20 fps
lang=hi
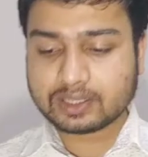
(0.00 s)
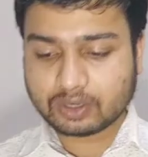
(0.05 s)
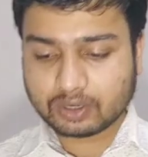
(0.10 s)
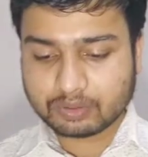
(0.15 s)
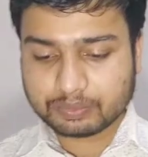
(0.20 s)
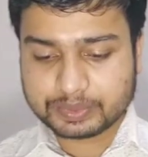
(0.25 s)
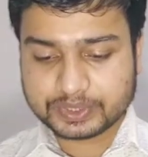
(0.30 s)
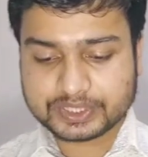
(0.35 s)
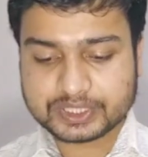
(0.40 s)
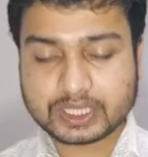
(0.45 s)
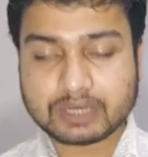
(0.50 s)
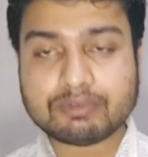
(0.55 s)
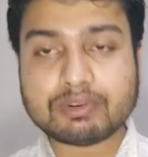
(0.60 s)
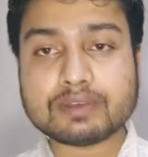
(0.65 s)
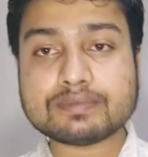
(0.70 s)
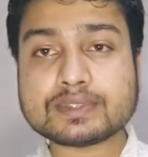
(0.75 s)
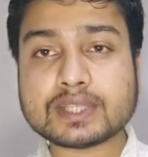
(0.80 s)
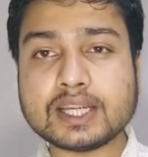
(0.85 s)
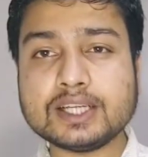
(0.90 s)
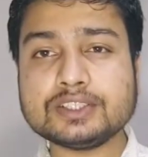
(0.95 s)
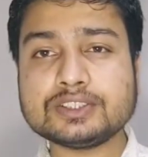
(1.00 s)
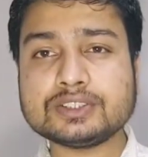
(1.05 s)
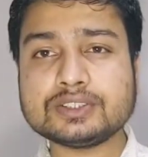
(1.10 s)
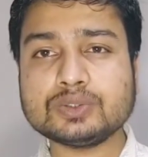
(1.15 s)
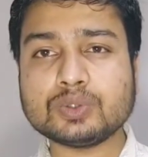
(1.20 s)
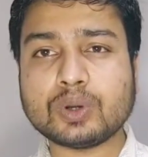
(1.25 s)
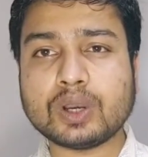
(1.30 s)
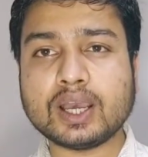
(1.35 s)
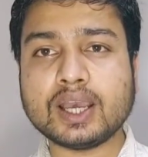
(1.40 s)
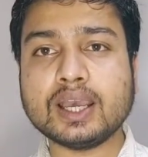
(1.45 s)
के ऑफिशियल वेबसाइट्स
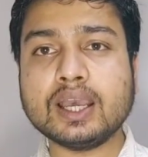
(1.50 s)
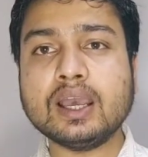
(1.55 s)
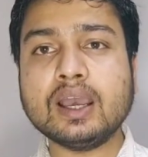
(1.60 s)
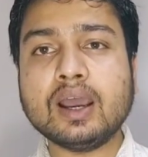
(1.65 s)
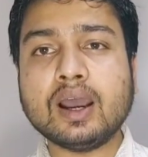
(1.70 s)
जो है